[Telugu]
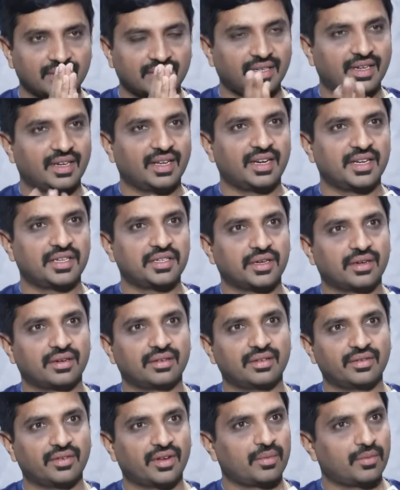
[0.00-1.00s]
సార్ హరీష్
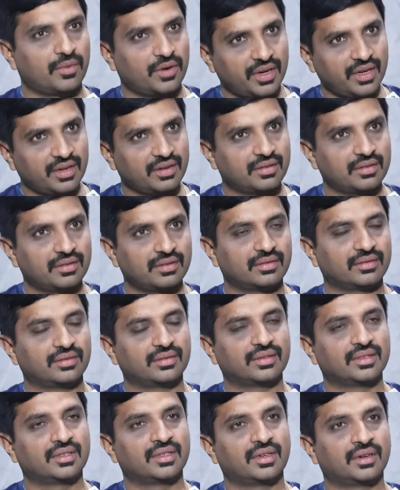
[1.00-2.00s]
గారు ఇవాళ మార్నింగ్
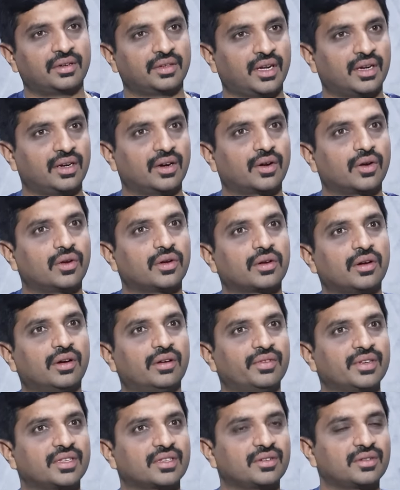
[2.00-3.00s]
టెన్ ఓ క్లాక్
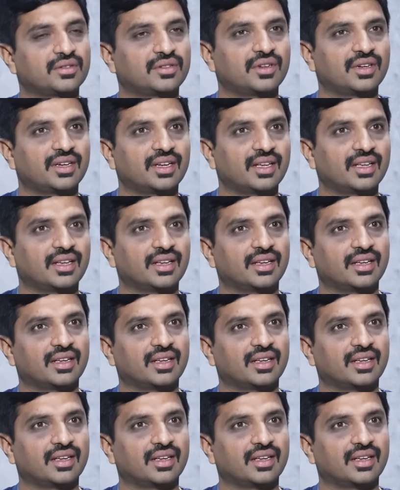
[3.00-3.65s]
ఆఫీస్కి వస్తుంటే